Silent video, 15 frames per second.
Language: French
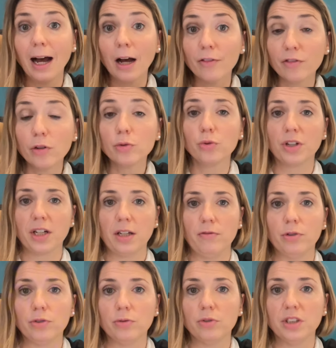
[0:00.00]
Avant de créer
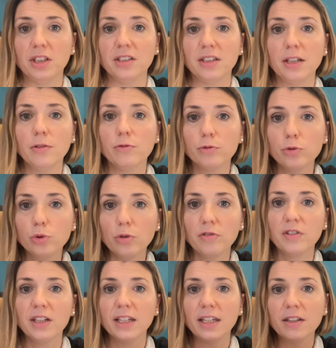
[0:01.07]
votre société, vous
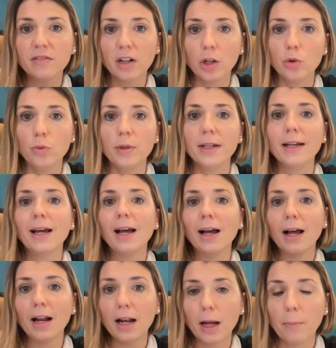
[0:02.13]
devez évaluer
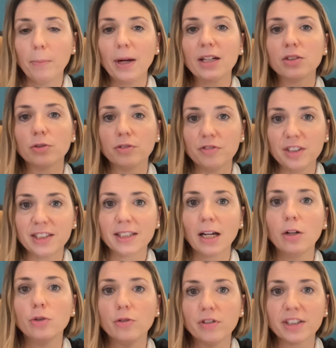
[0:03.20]
l'impact
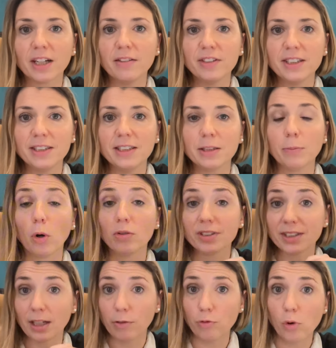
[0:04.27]
fiscal de votre investissement,
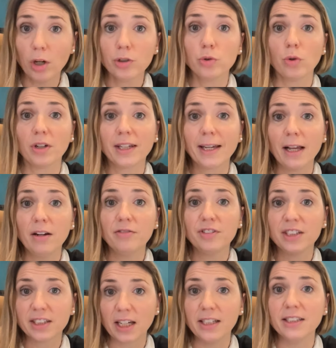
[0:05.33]
savoir sur quelle
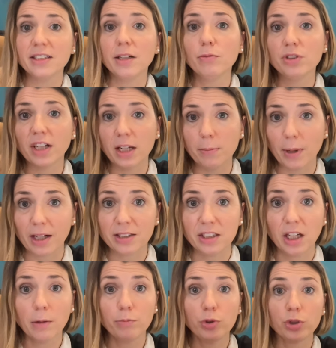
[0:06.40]
fiscalité vous allez
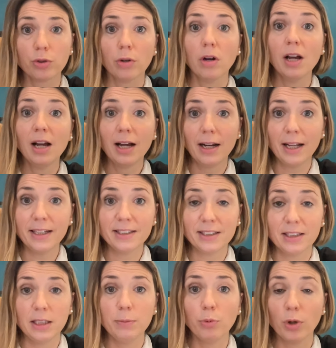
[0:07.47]
partir, puisque la
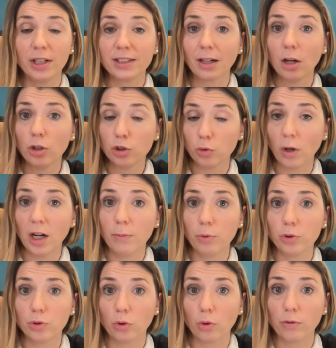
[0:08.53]
SCI peut être soit l'impôt
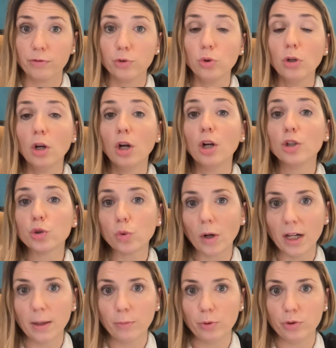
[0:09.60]
sur le revenu, soit
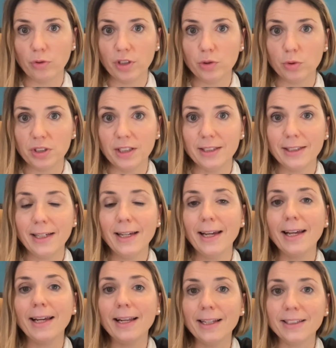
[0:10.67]
l'impôt sur les sociétés,
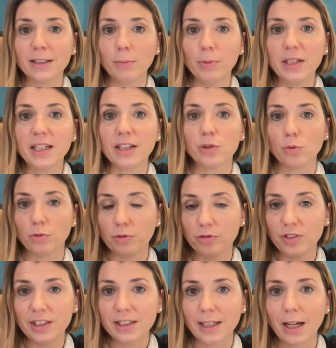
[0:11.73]
et les implications
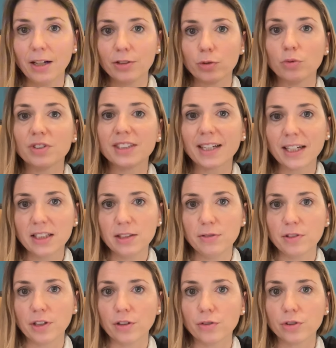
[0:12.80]
fiscales sont très
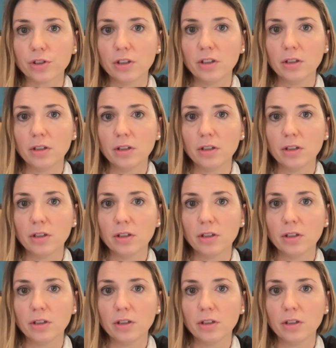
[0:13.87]
différentes.